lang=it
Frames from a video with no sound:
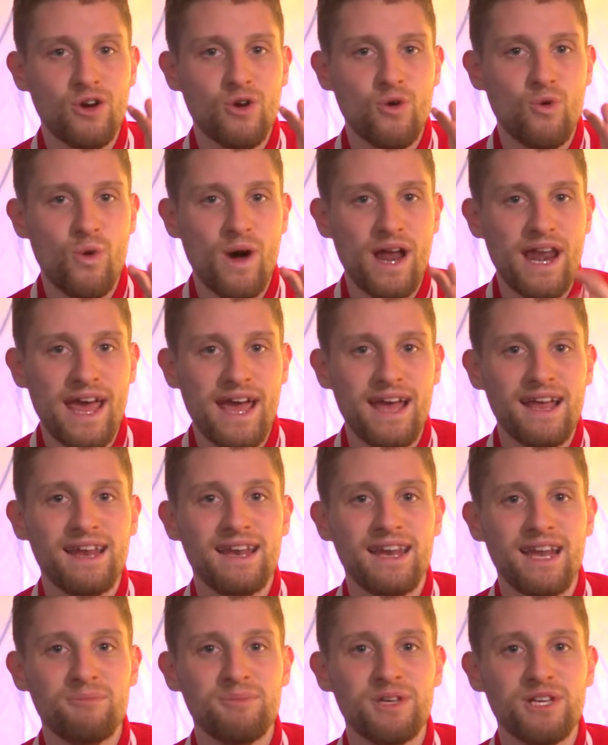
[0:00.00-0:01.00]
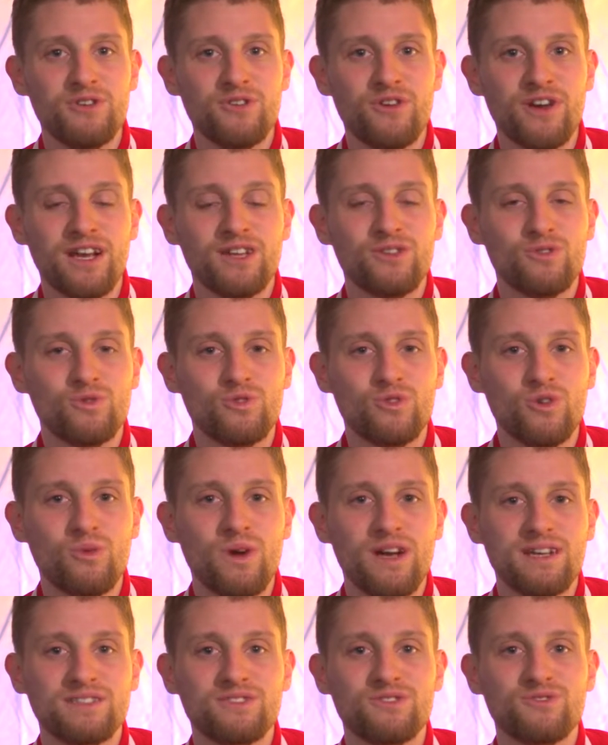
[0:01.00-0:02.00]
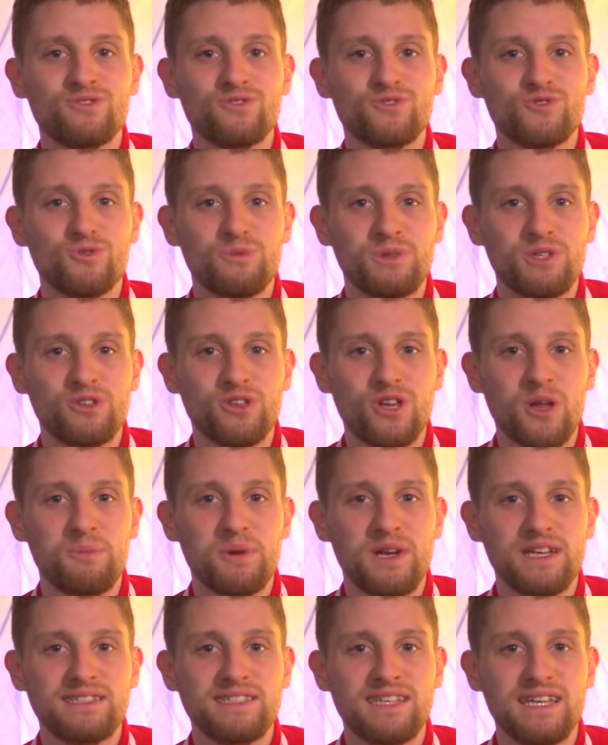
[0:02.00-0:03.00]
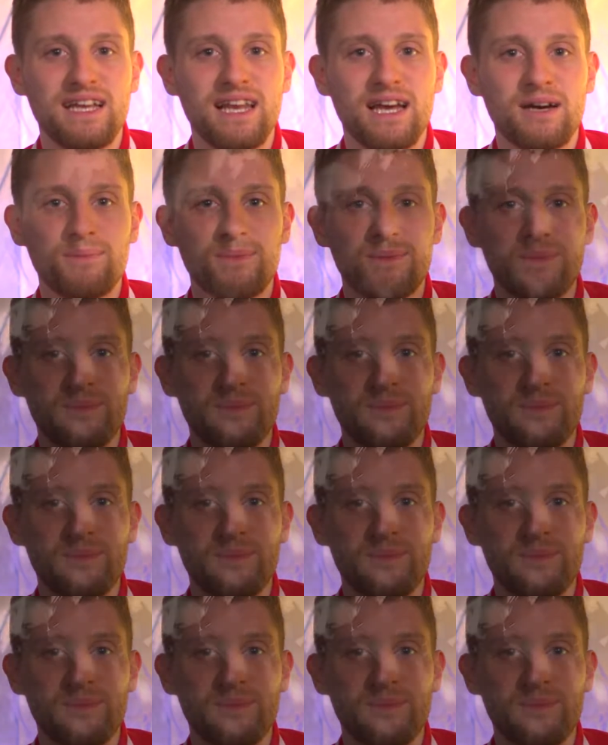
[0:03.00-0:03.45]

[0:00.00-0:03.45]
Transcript: qual è la migliore. Tutto questo subito dopo la sigla.